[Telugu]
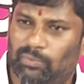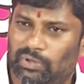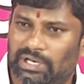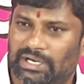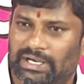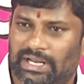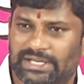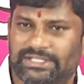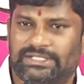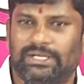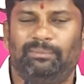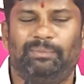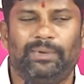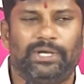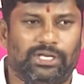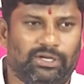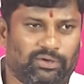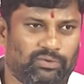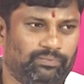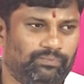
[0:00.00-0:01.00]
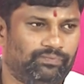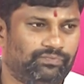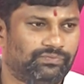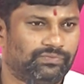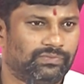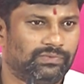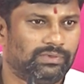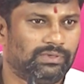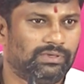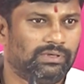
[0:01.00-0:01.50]
మొన్న నర్సంపేటలో
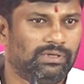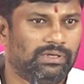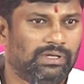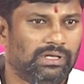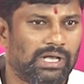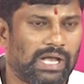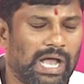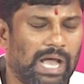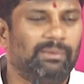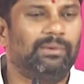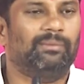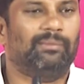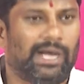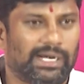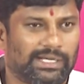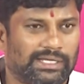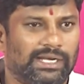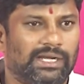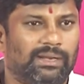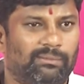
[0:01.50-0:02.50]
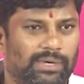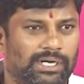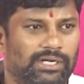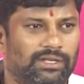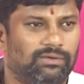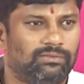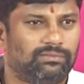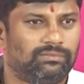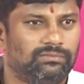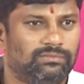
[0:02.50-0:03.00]
ఆమె మాట్లాడిన
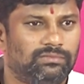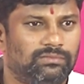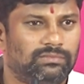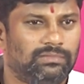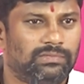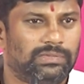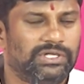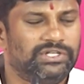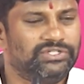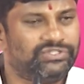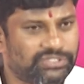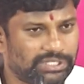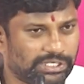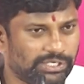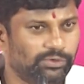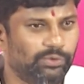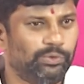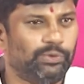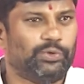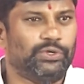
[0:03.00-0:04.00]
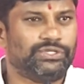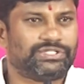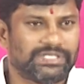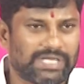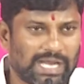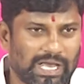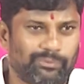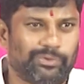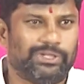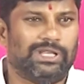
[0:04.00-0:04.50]
మాటలు చెన్నూరుకు వచ్చి
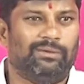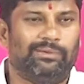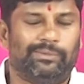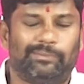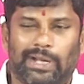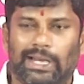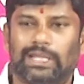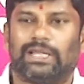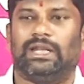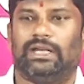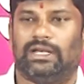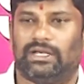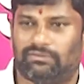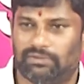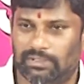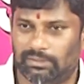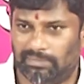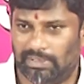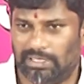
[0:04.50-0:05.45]
నా మీద ఆమె మాట్లాడినటువంటి